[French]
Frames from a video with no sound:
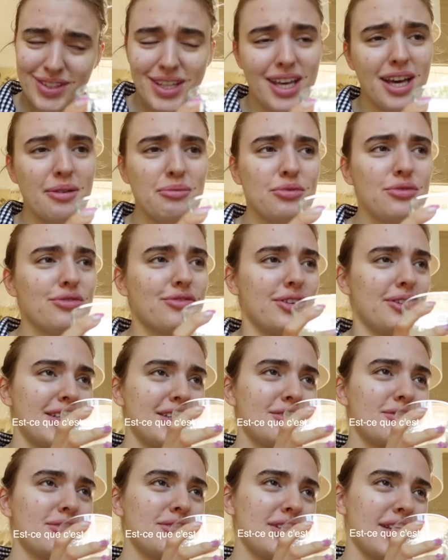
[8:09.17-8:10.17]
et à bouffer
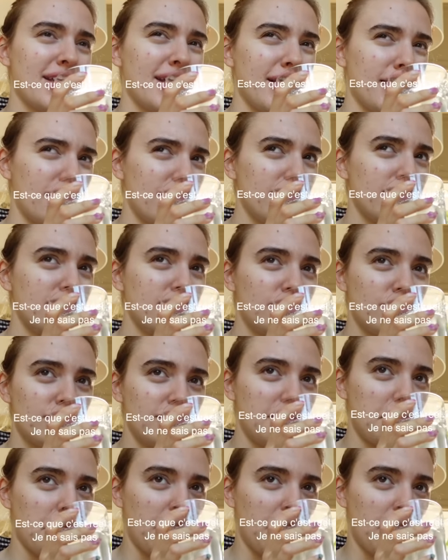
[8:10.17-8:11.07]
est-ce que c'est réel je ne sais